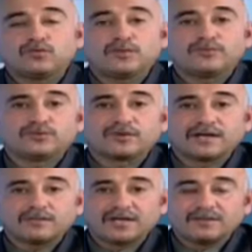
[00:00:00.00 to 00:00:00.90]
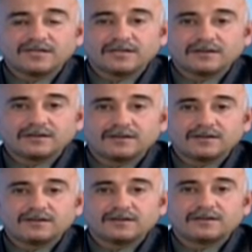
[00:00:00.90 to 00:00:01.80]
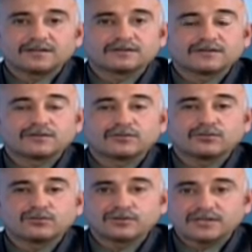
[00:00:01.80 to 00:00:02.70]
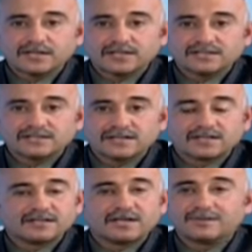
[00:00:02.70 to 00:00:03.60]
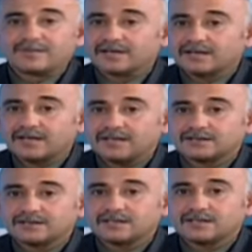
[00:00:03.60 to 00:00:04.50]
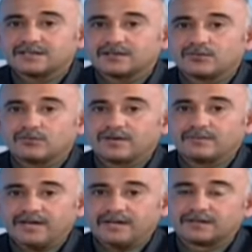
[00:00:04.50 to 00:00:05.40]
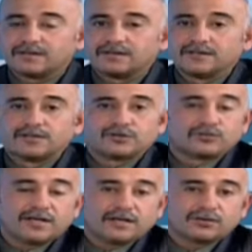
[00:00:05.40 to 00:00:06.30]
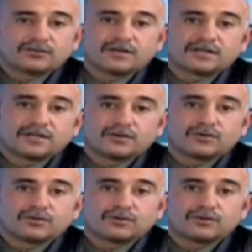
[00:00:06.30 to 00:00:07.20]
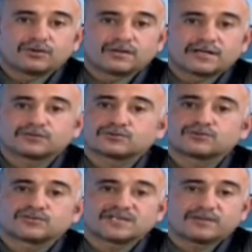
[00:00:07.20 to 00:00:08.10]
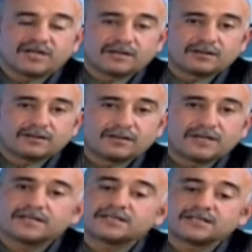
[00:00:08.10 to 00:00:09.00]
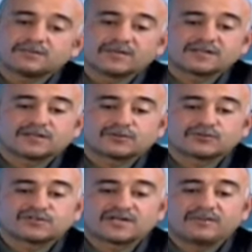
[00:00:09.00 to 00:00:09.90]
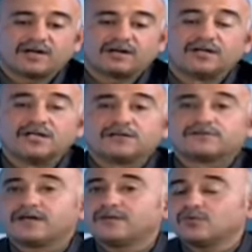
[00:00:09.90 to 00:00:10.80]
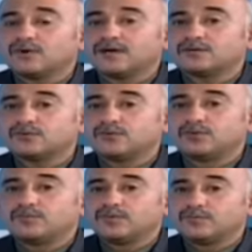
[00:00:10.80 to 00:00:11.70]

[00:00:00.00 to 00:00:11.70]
من هو ابن الغمام الذي ينتظره الناس أيام القحط والمحل نلاحظ أنه قطر السماء أي مطر السماء فالمراد